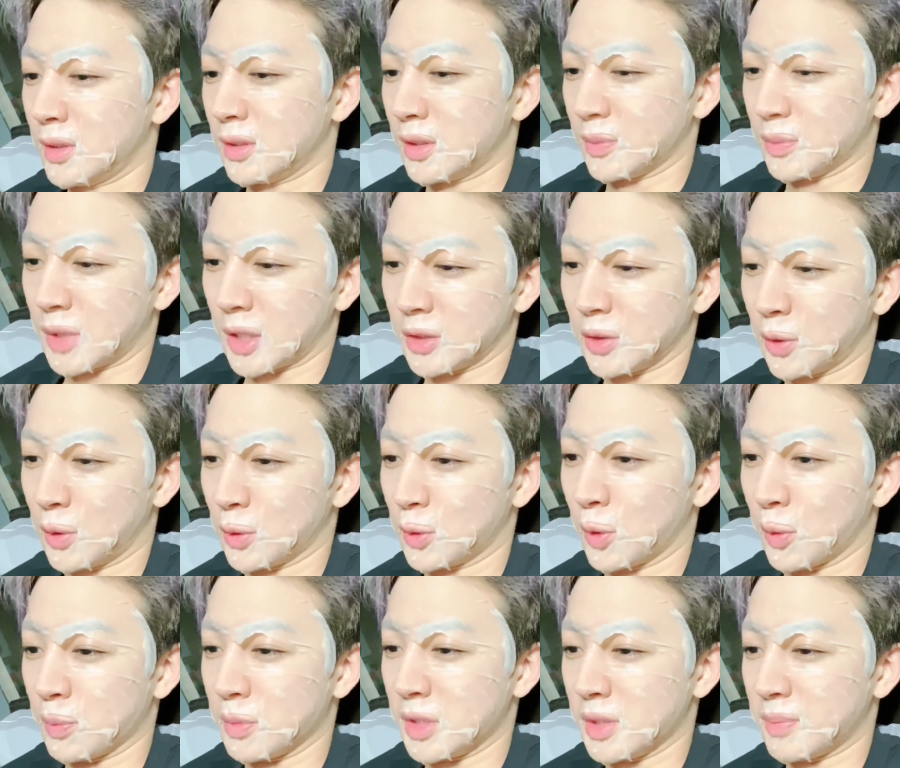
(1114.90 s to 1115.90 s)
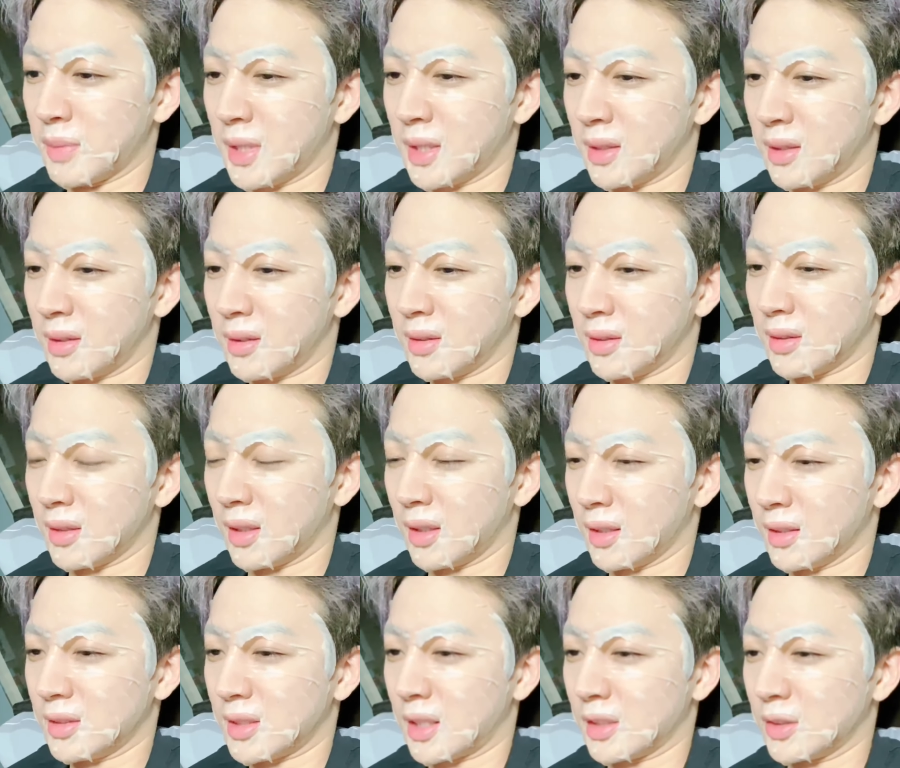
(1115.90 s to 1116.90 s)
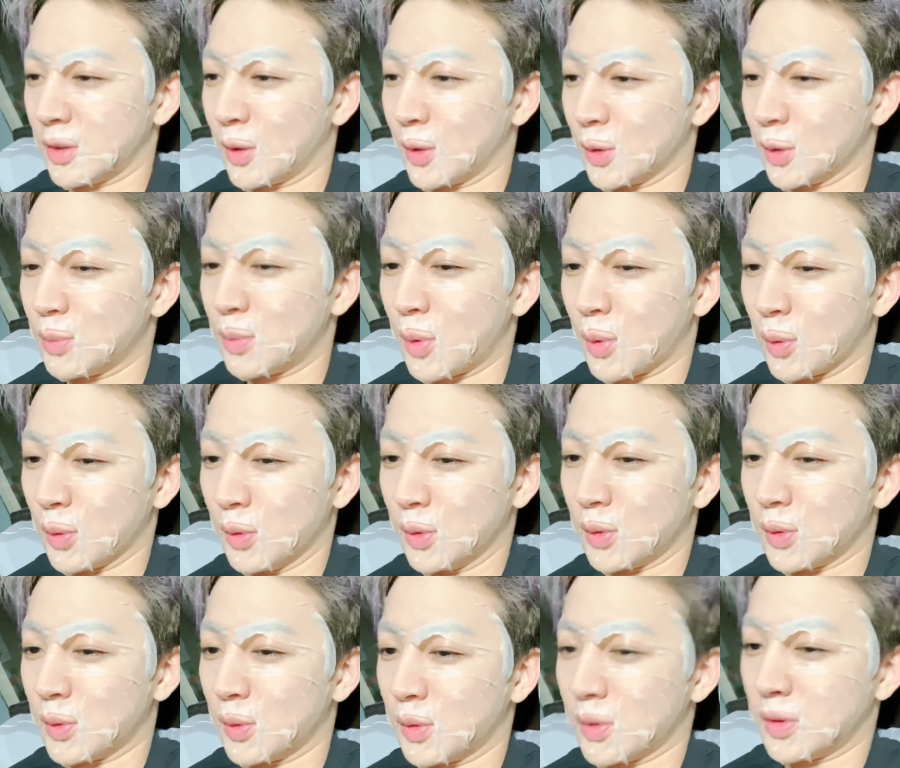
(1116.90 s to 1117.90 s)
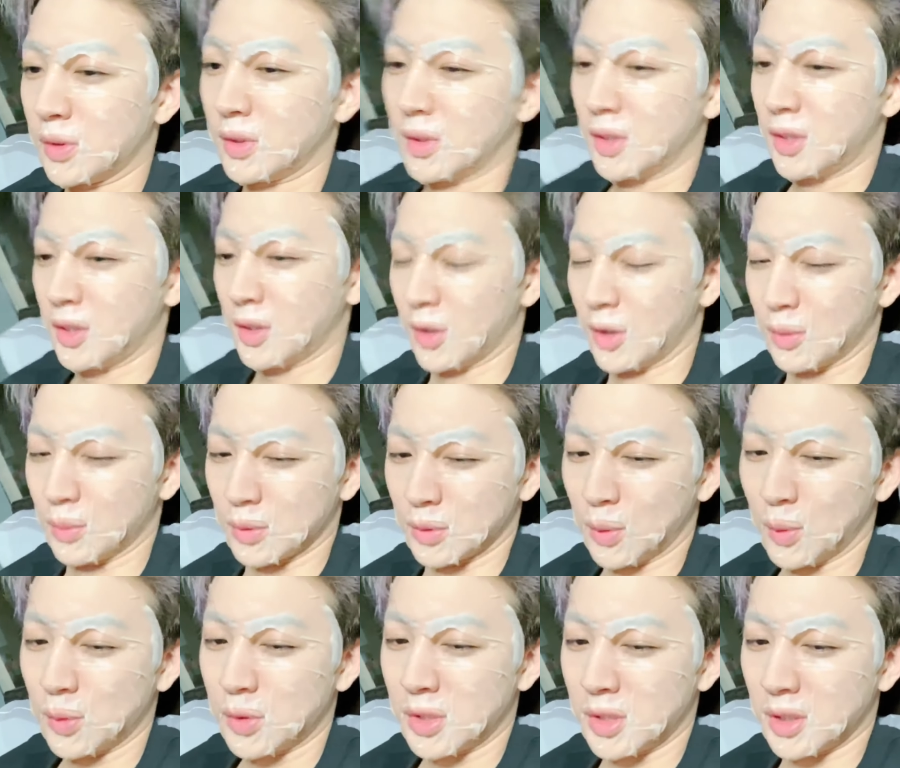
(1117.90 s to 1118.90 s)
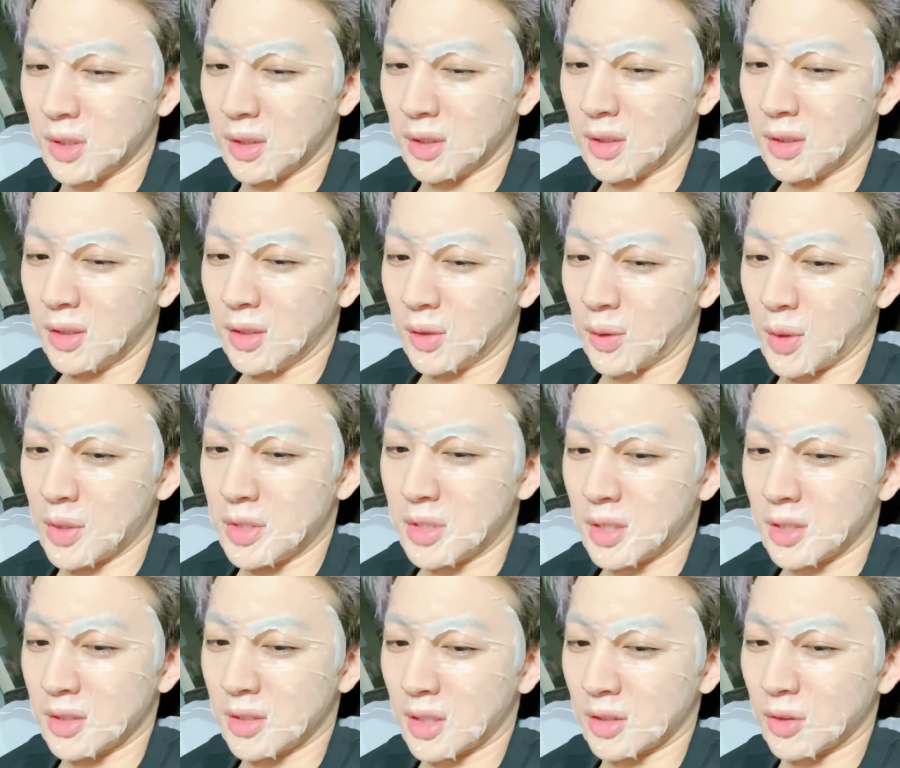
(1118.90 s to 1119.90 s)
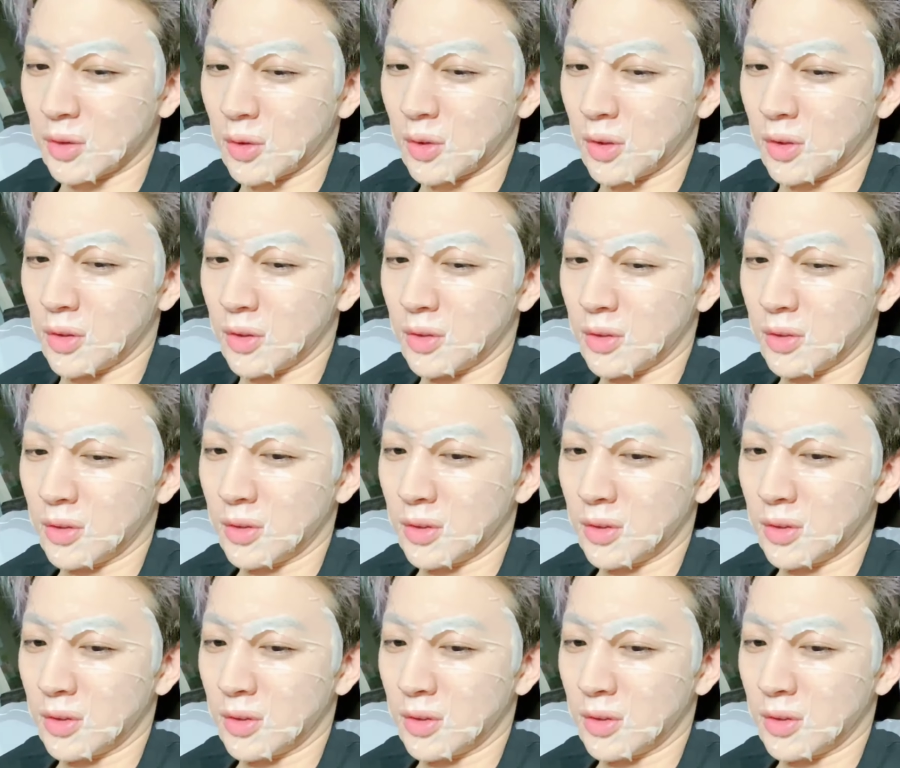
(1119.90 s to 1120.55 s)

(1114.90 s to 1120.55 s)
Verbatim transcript: 지금 자전거도 없지만 네, 자전거도 보고 있고 여러분 혹시 괜찮은 자전거